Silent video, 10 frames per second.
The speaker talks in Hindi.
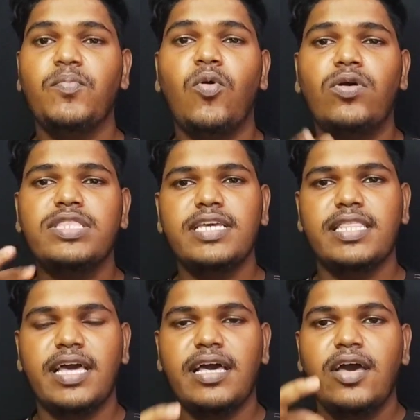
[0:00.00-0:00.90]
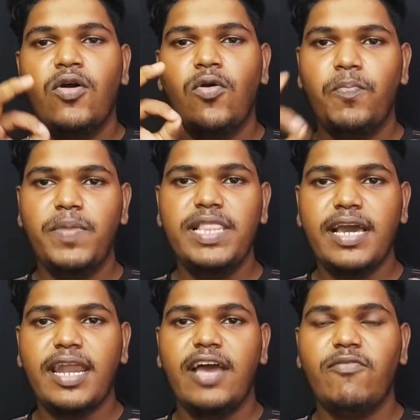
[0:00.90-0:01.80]
बहुत ही ज़्यादा ओपी
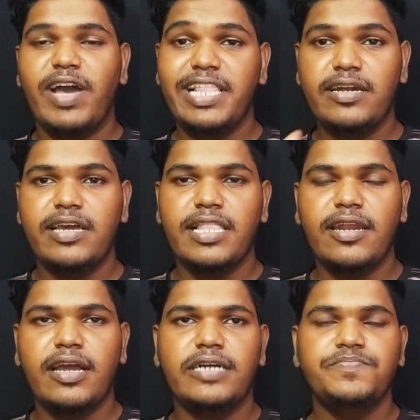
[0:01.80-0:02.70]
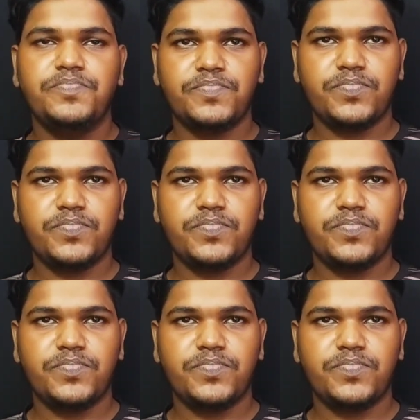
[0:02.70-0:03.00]
लग रहा है वायलेट कलर का